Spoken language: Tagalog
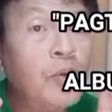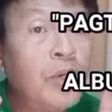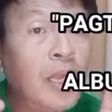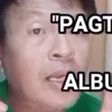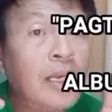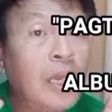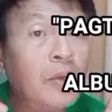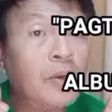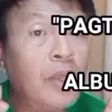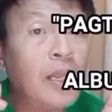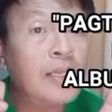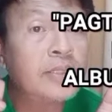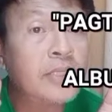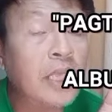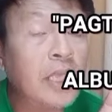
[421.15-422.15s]
dahon
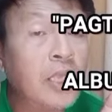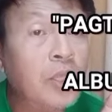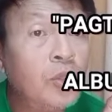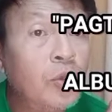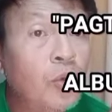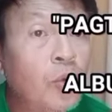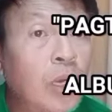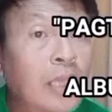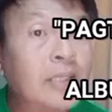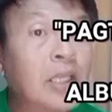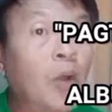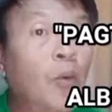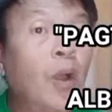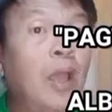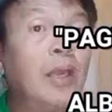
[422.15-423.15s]
ng laurel sa
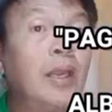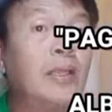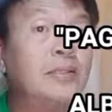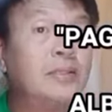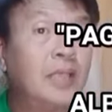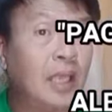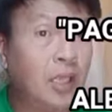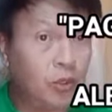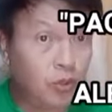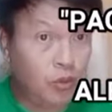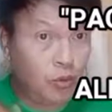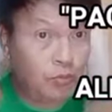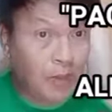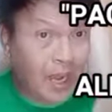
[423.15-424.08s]
inyong katawan at sa